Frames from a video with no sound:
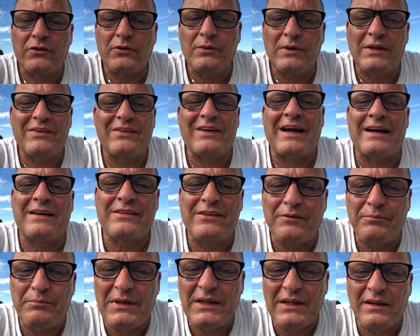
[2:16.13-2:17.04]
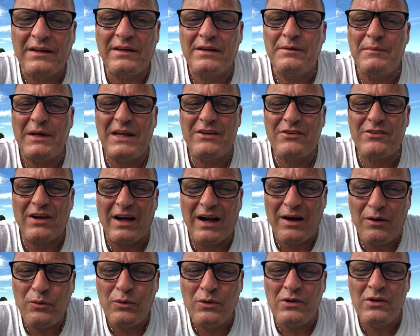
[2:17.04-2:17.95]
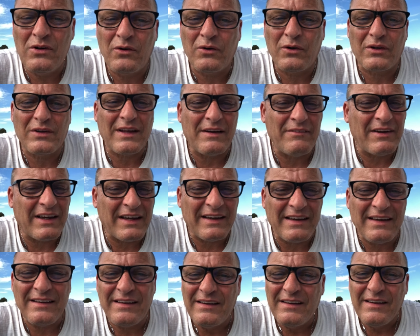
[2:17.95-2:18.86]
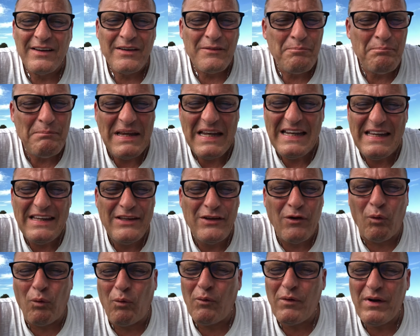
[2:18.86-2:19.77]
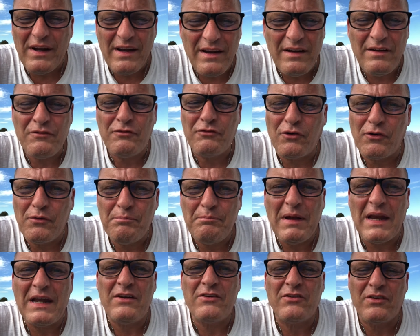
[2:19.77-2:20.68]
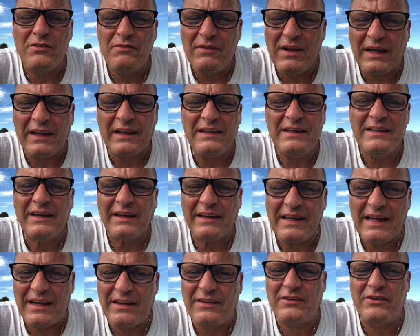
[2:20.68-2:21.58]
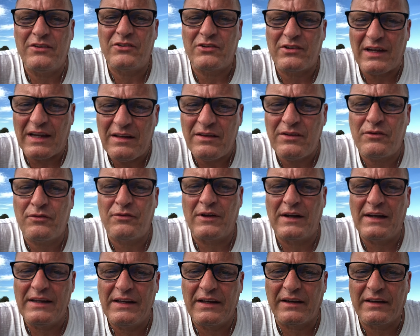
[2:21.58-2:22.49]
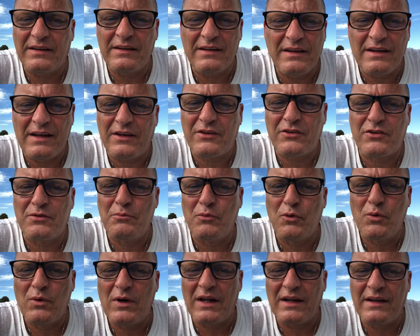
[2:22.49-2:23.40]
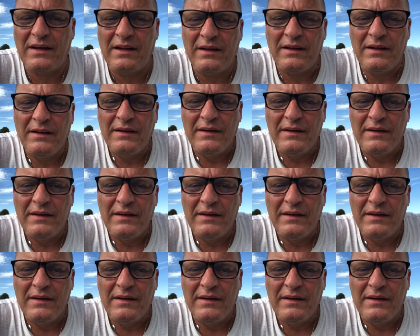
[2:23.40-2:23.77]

Und das akzeptieren die Menschen auch noch. Da wäre Millionen von Menschen wäre ihre Existenz verlieren in den nächsten Monaten.